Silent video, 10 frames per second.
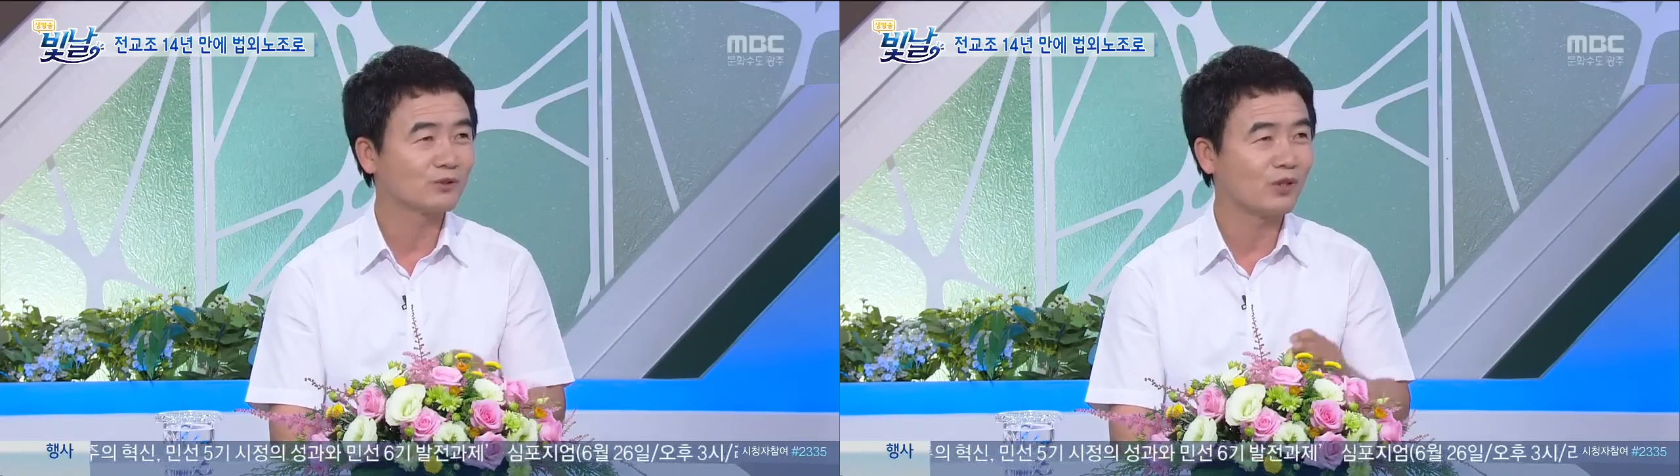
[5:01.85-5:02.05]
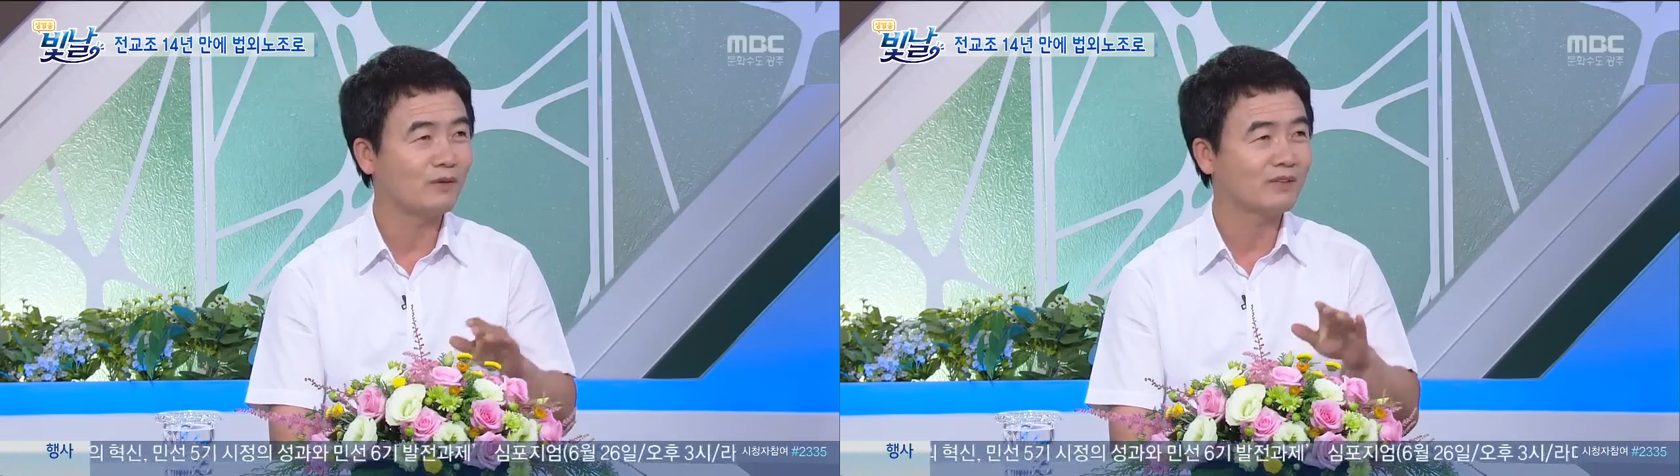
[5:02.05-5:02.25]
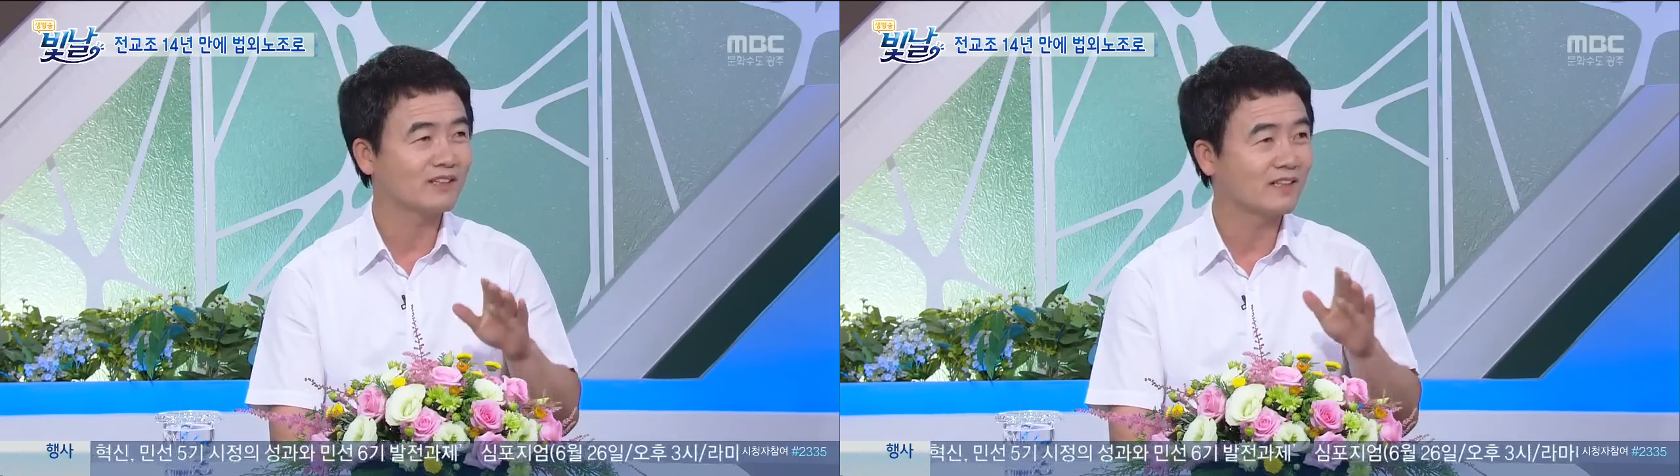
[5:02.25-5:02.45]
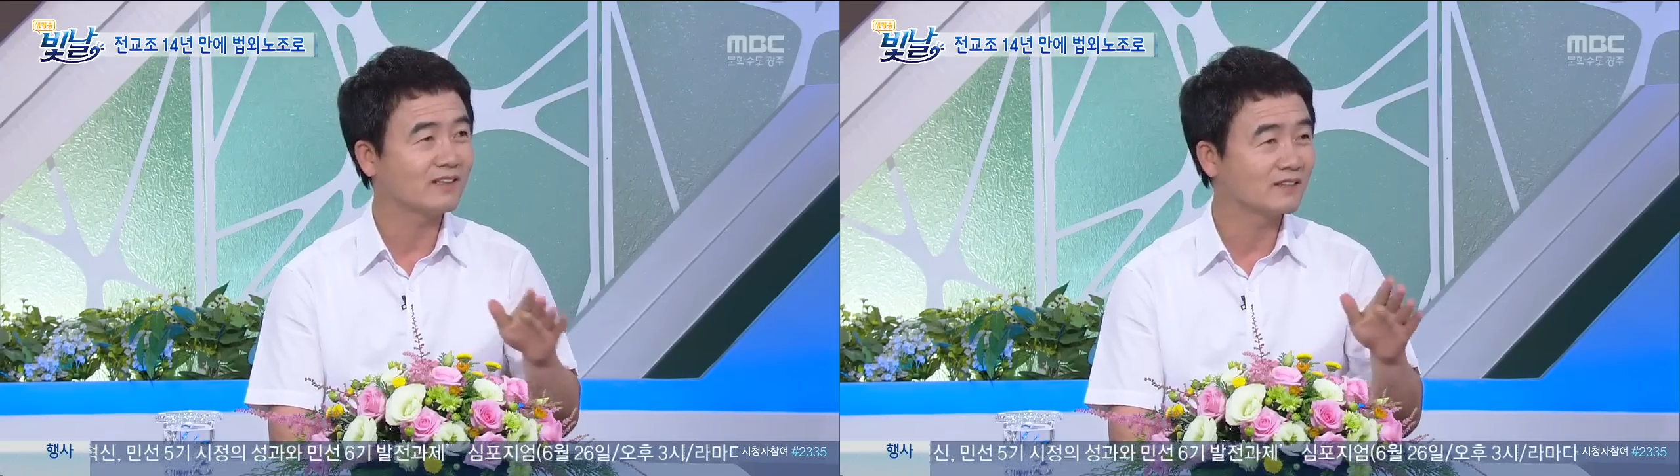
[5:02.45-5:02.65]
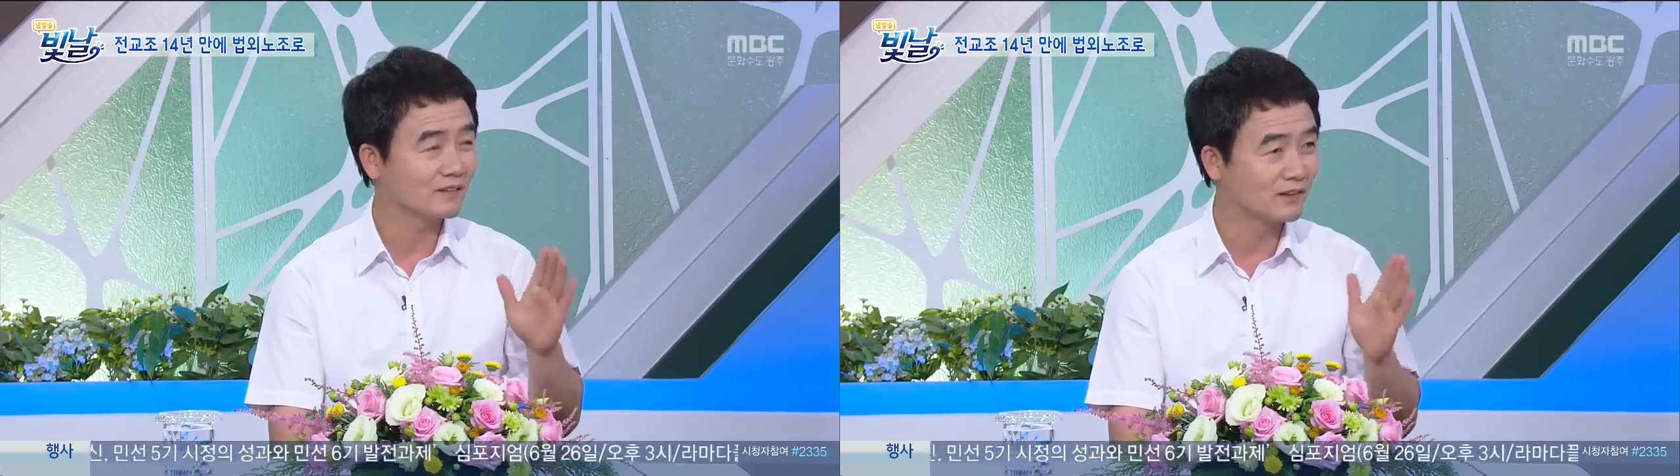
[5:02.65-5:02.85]
조합원의
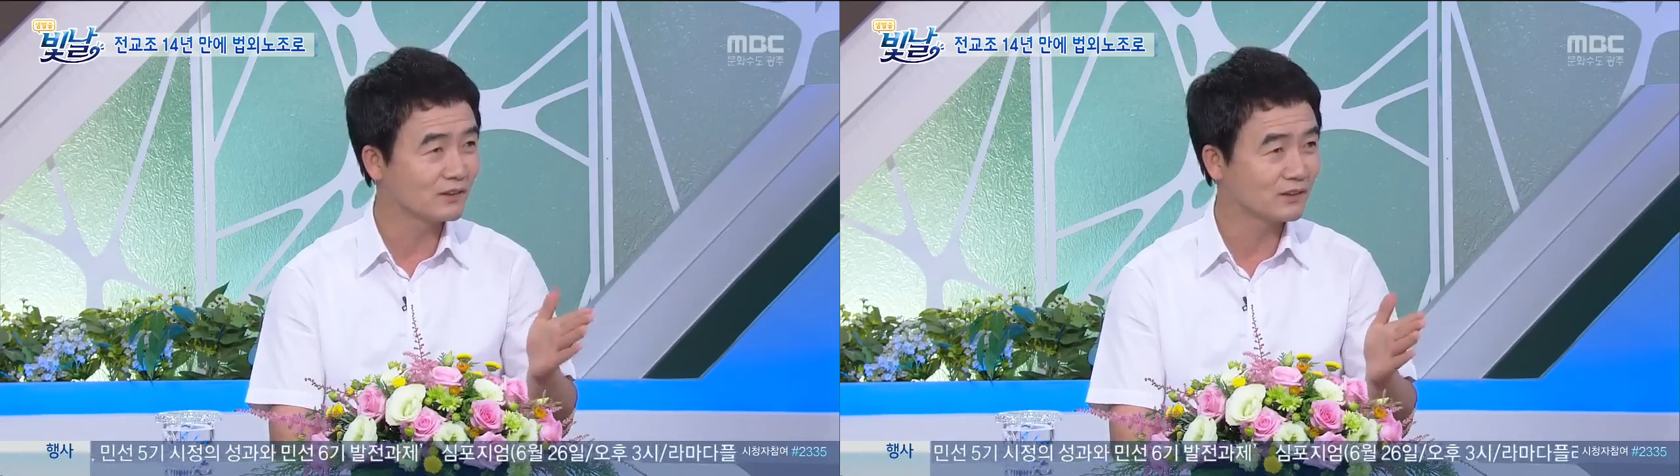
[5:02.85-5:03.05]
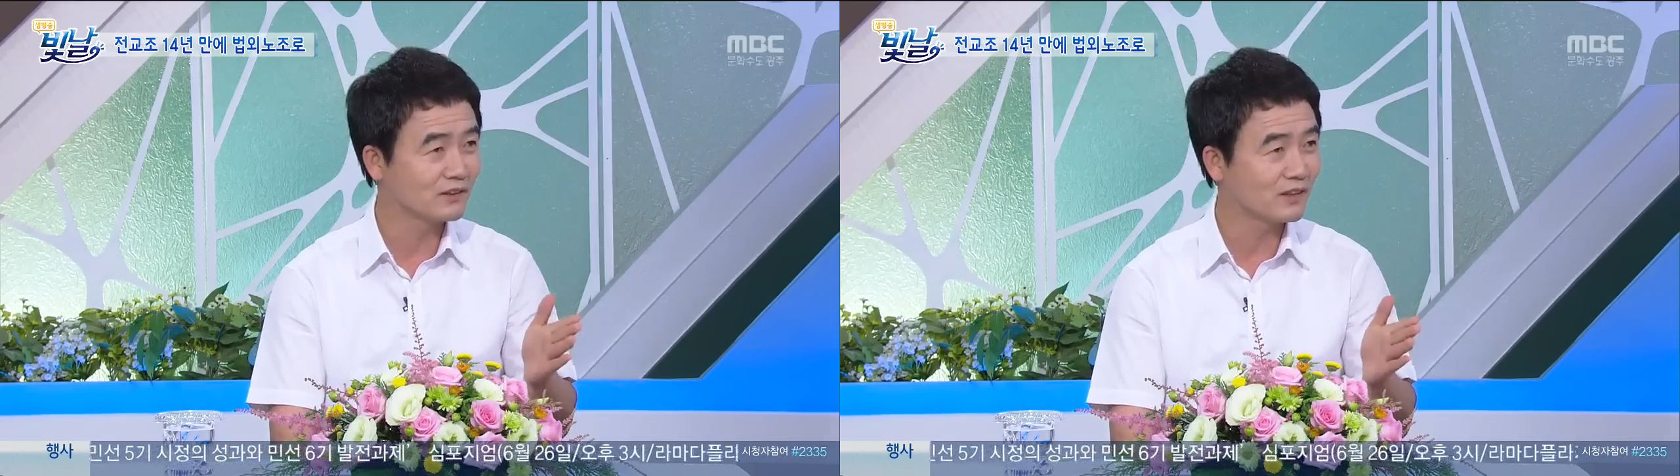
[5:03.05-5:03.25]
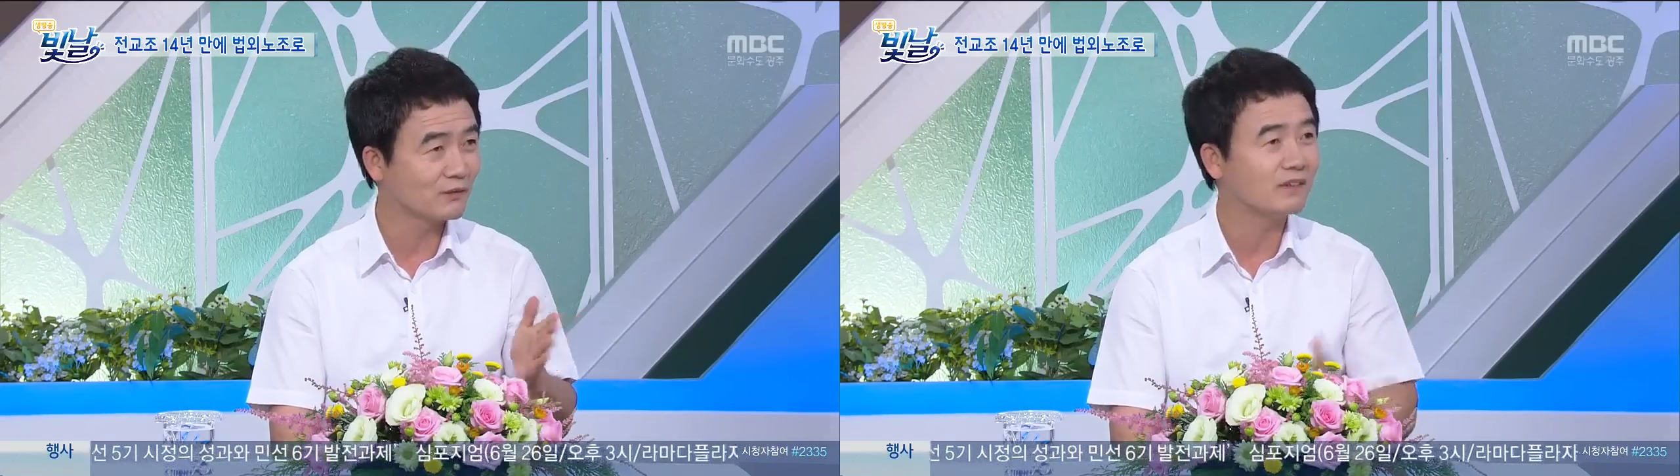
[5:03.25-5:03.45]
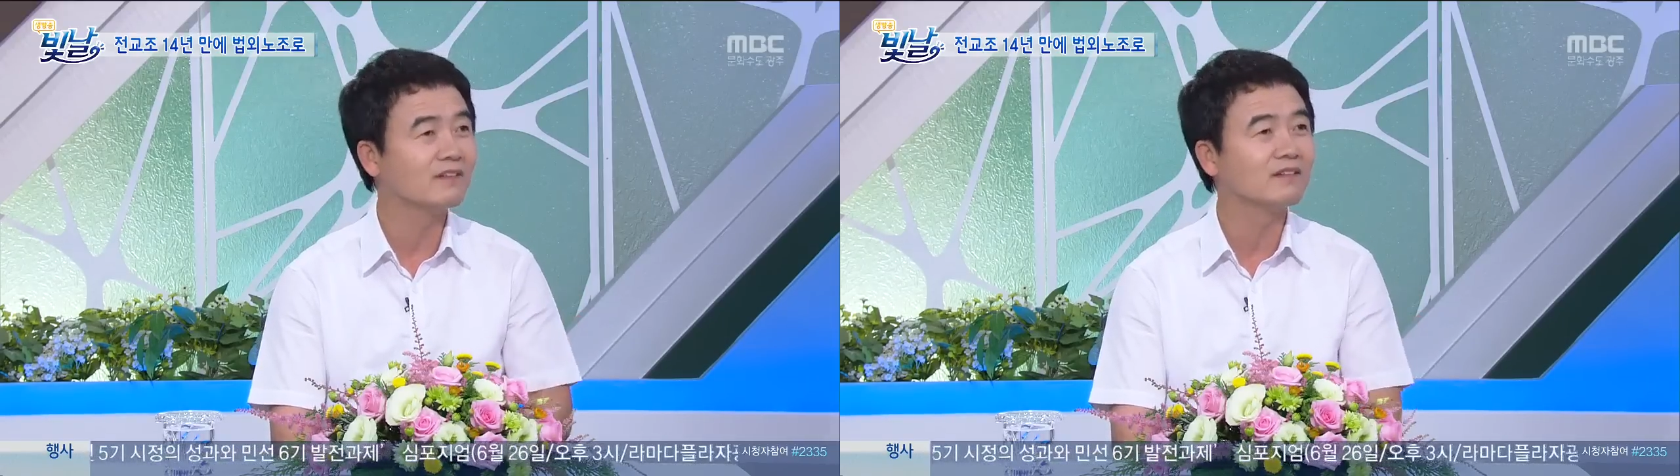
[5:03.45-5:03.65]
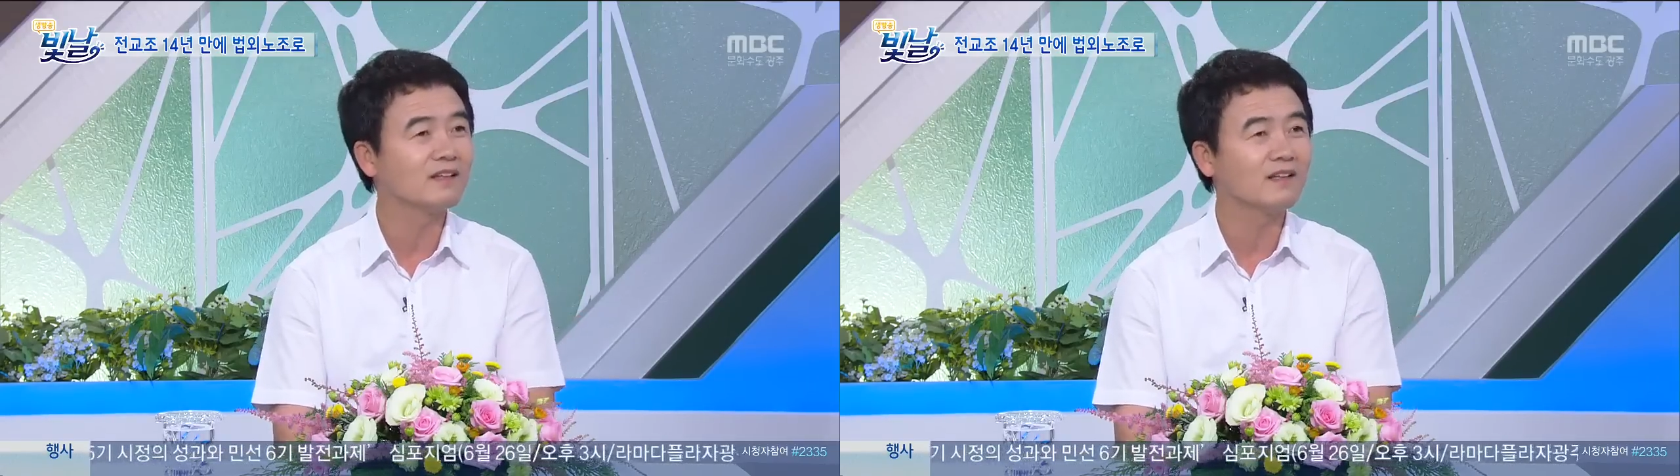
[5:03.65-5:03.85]
자격을 거기서 정하고
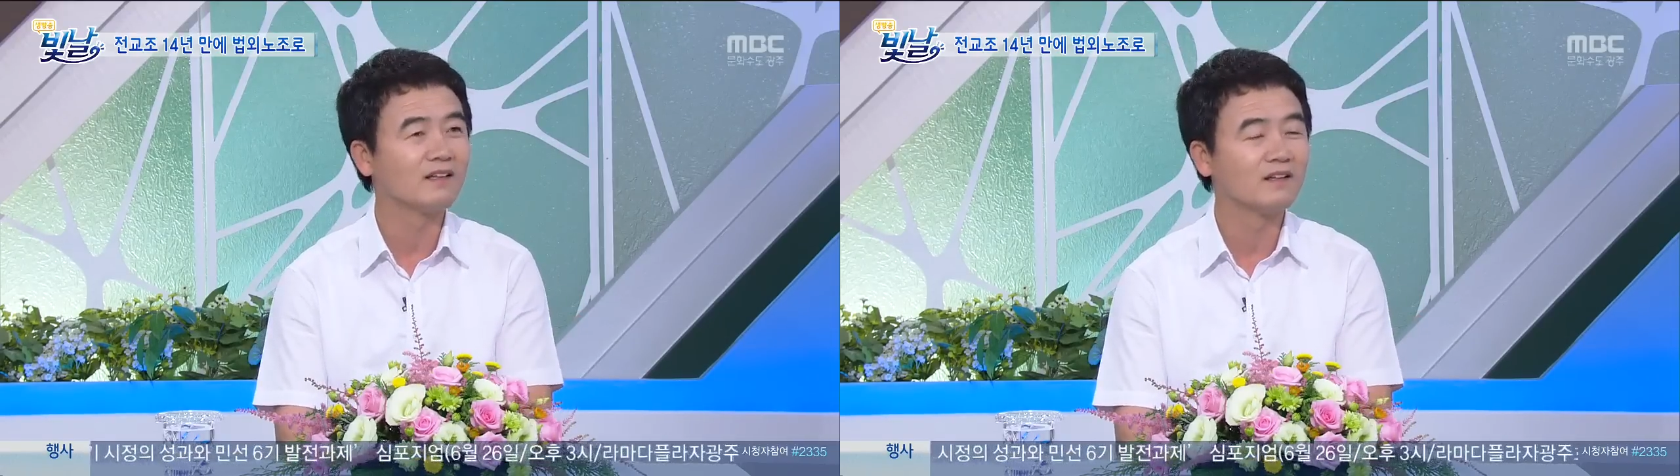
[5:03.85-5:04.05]
있는데